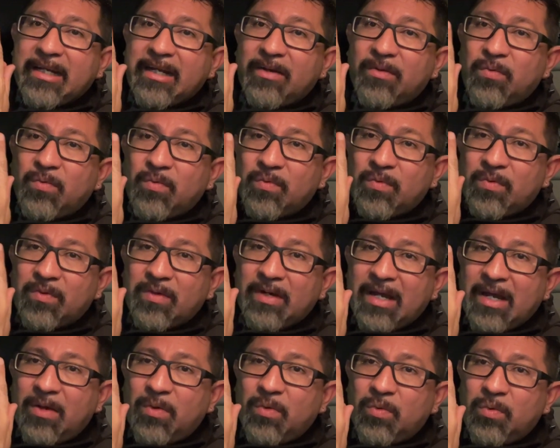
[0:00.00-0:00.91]
a un,
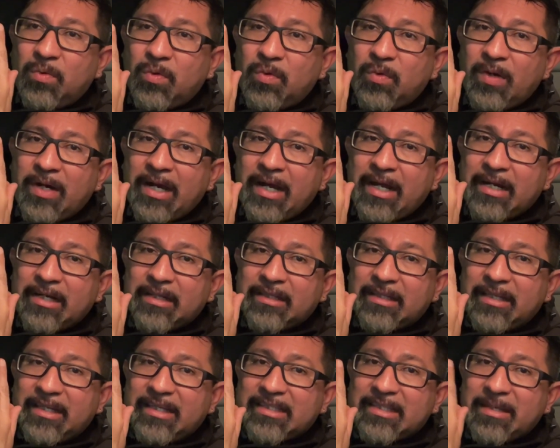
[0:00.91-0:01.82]
lugar,
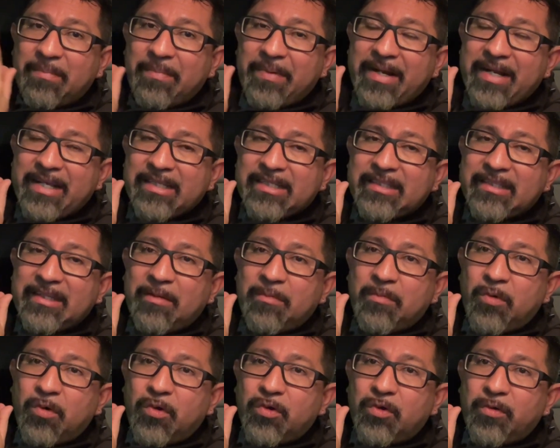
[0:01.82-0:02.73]
te desaparecen el
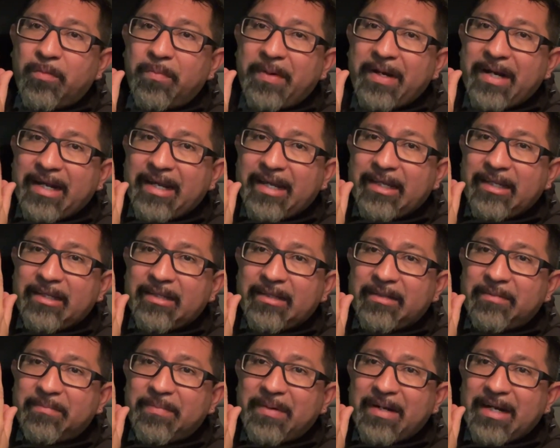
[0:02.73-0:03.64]
bono para que,
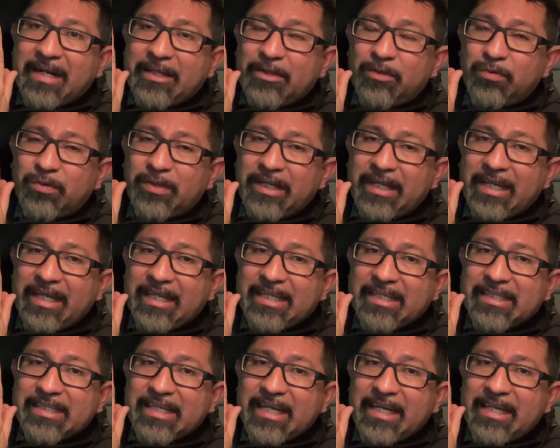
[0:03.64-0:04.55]
para que tú te
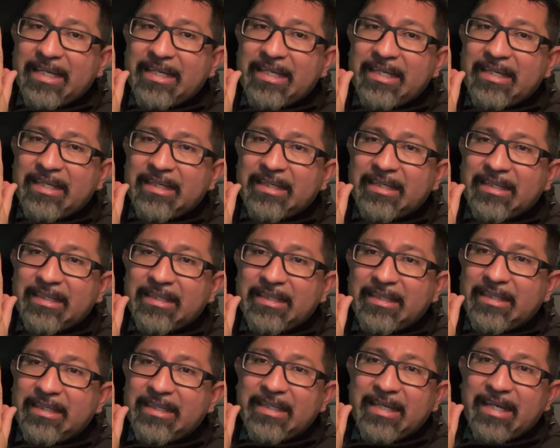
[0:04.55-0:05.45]
quedes ahí
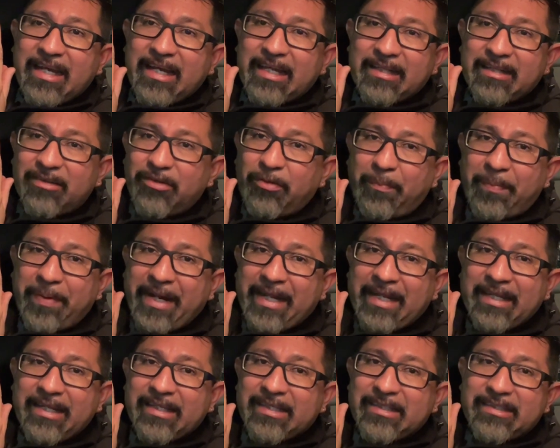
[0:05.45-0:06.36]
y ya lo
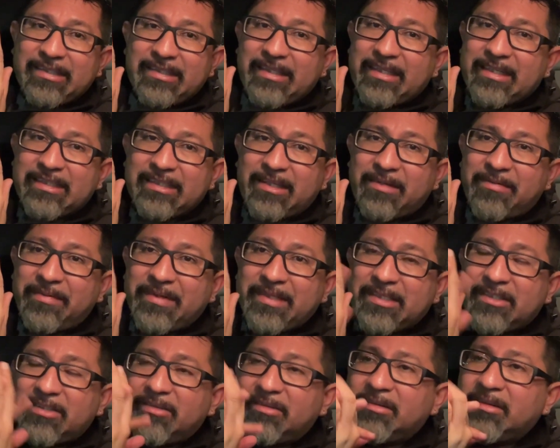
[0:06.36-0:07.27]
prendas y des
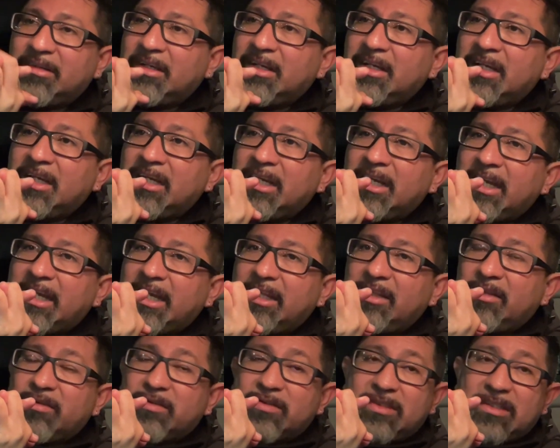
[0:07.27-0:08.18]
servicio.
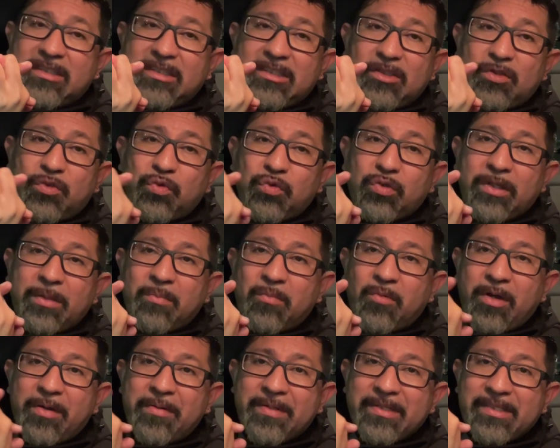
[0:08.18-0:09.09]
Entonces, si tú te
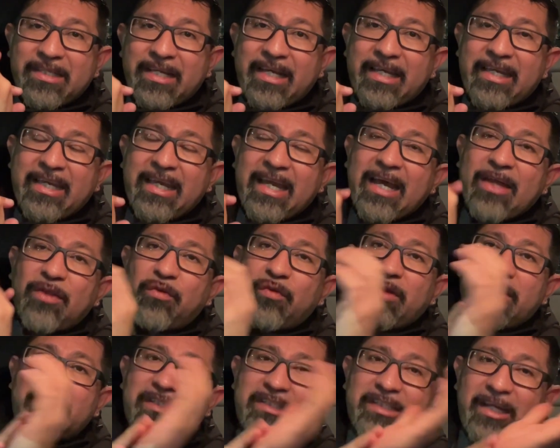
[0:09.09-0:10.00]
mueves de ahí a
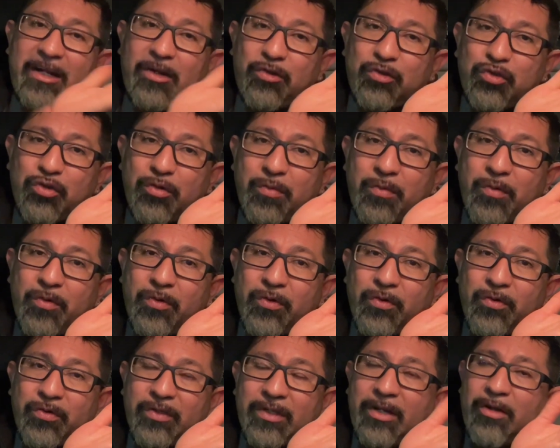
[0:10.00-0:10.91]
donde está el otro
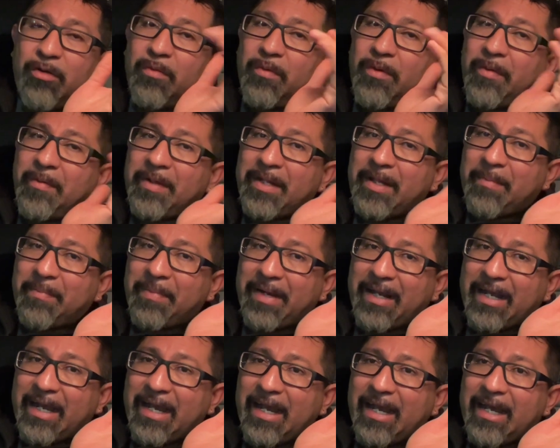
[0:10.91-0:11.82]
bono, te lo vuelven a
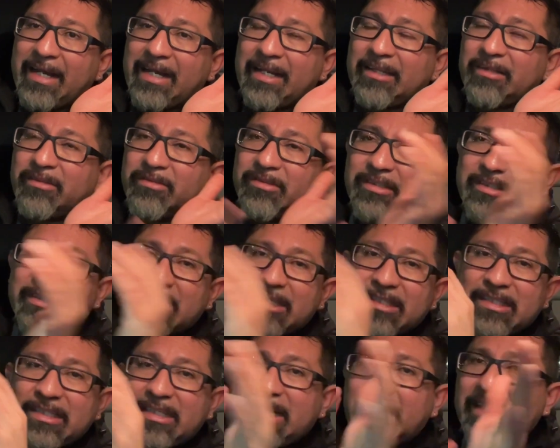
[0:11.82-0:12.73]
pagar. Entonces,
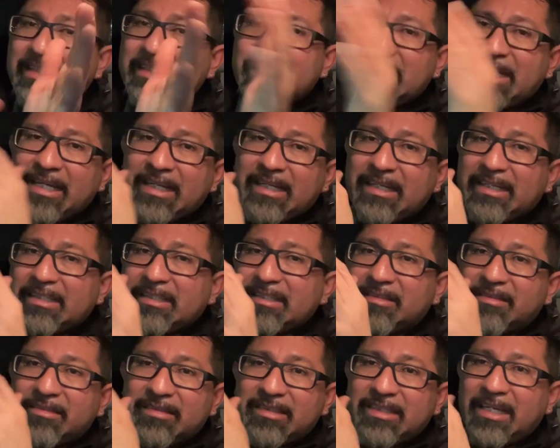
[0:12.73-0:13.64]
así, así
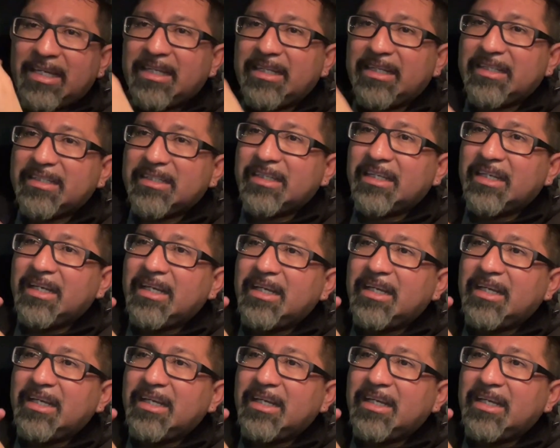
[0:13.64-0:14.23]
andas, así andas